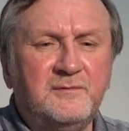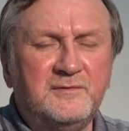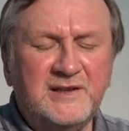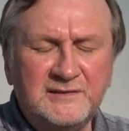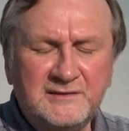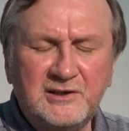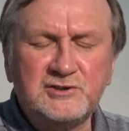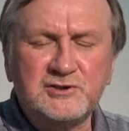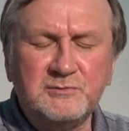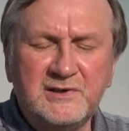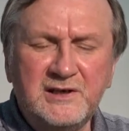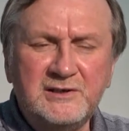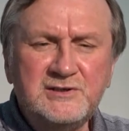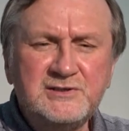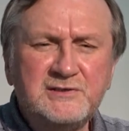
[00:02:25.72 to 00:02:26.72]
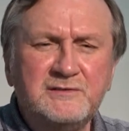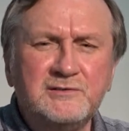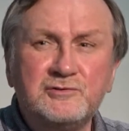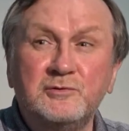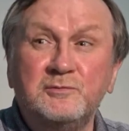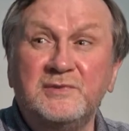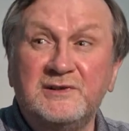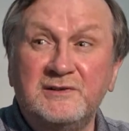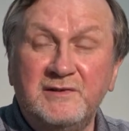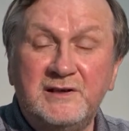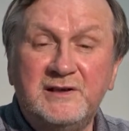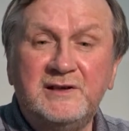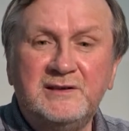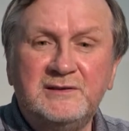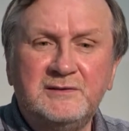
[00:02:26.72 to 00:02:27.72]
в достаточном количестве, что
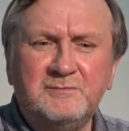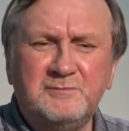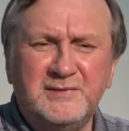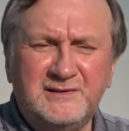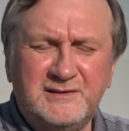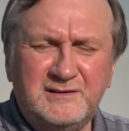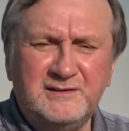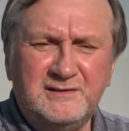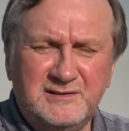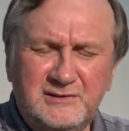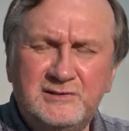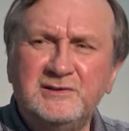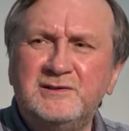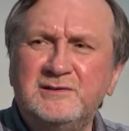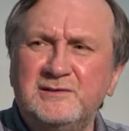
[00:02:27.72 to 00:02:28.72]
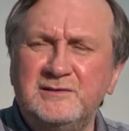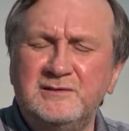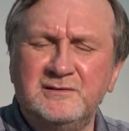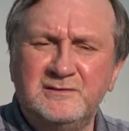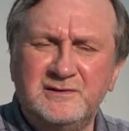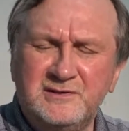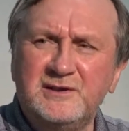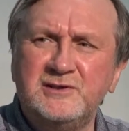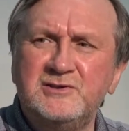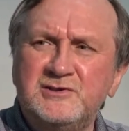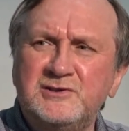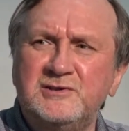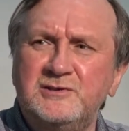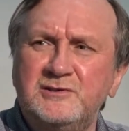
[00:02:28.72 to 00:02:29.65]
позволяет сделать э, цитологическое